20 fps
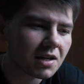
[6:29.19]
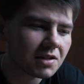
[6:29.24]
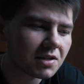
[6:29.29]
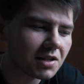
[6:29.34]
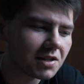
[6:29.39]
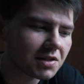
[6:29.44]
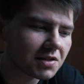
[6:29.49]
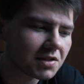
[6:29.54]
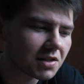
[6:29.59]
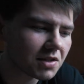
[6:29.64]

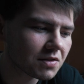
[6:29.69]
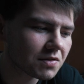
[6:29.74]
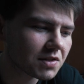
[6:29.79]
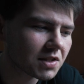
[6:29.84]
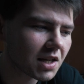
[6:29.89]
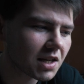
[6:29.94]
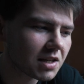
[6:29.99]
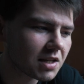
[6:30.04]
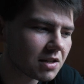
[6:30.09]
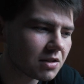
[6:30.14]
Nie jesteś w
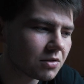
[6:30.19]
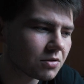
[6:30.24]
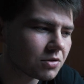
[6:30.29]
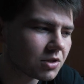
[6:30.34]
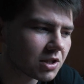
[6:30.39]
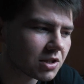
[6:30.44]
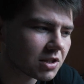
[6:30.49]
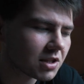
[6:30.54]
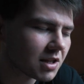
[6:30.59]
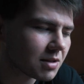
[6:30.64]
stanie
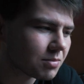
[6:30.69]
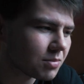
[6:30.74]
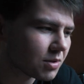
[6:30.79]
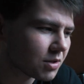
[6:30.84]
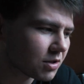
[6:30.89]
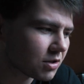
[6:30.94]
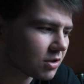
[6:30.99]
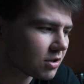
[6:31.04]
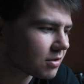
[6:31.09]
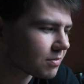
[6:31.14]
jednocześnie
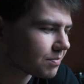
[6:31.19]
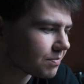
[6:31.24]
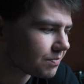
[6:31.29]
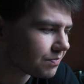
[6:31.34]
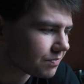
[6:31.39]
być